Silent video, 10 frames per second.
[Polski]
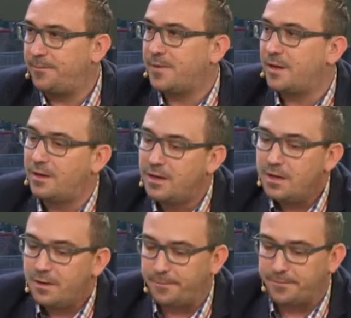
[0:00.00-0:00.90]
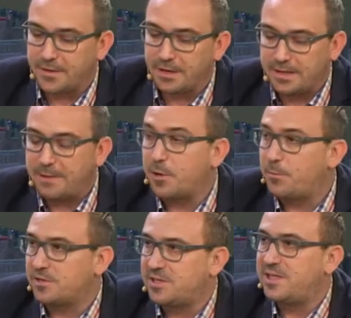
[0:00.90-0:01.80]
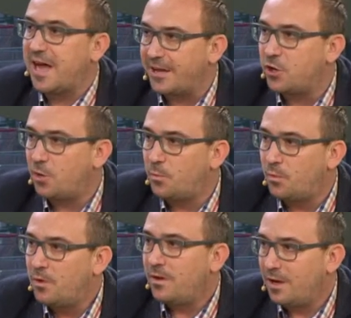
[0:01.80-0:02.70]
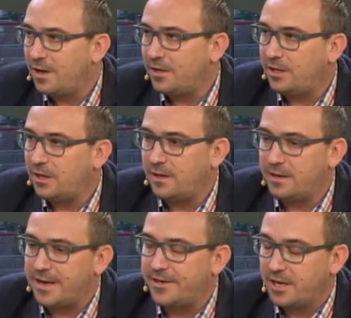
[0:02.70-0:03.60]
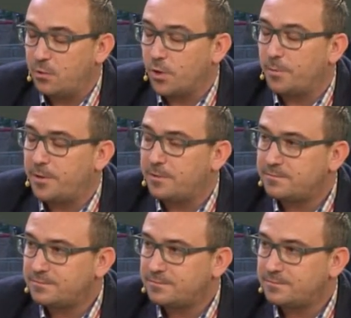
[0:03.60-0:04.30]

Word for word: mm, mm, tej propozycji ICOM-u i Rady Europy.